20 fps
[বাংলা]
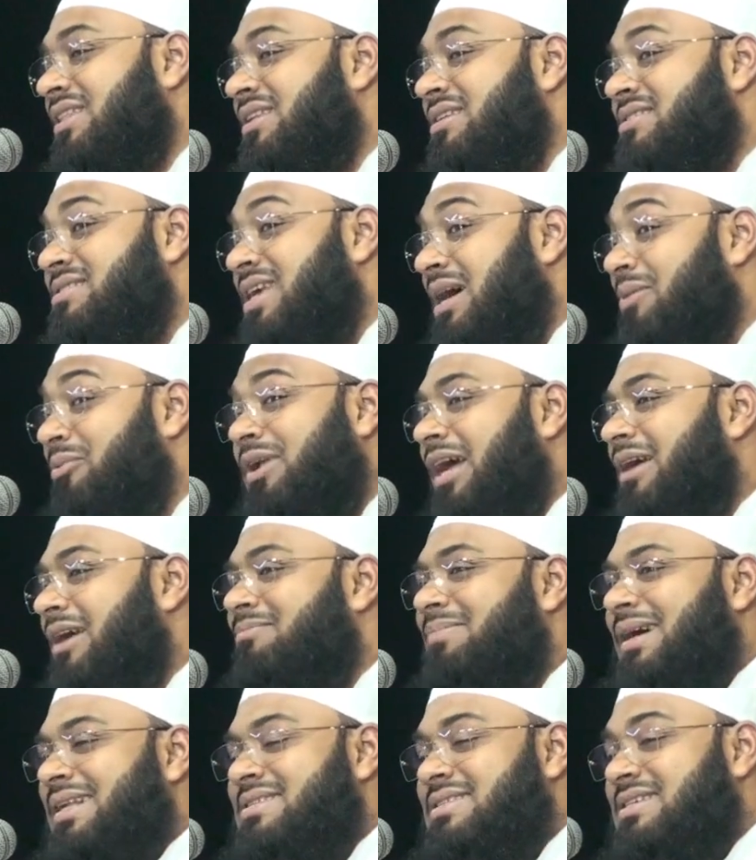দিছে এমন এক
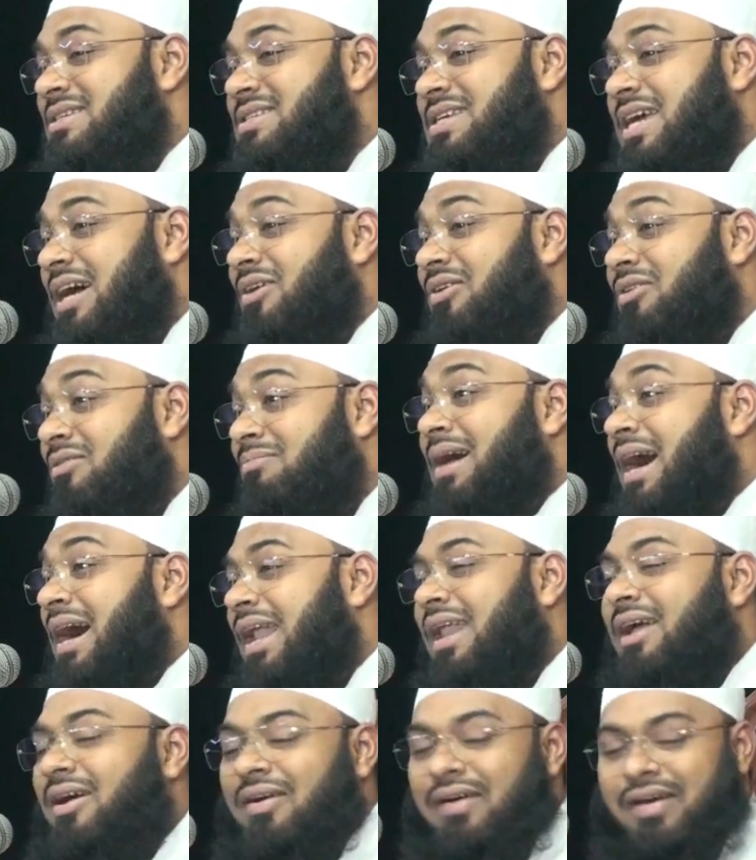বাচ্চা যে এখনো
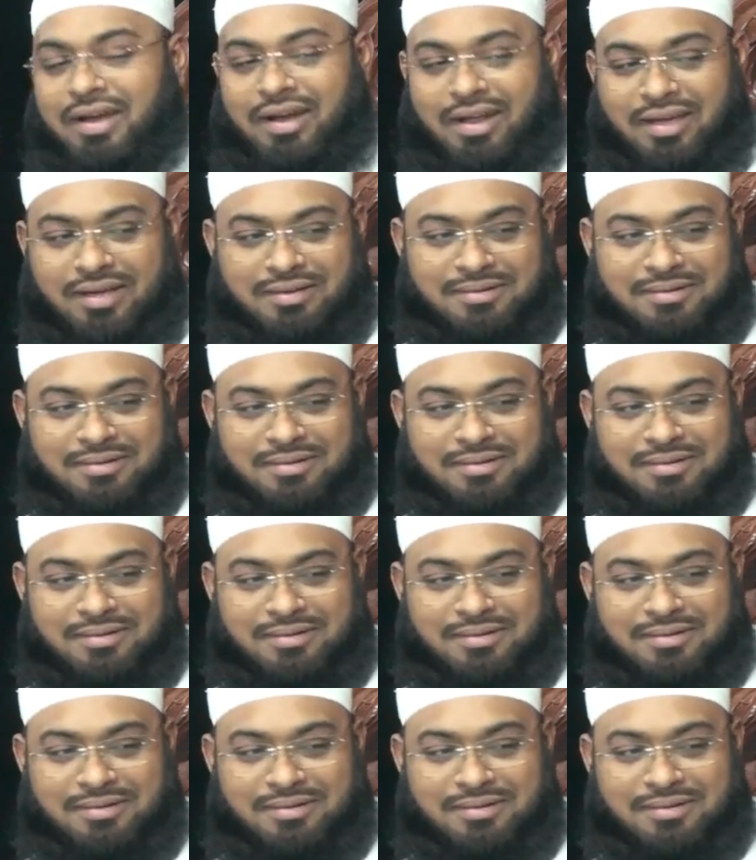বালেক হয় নাই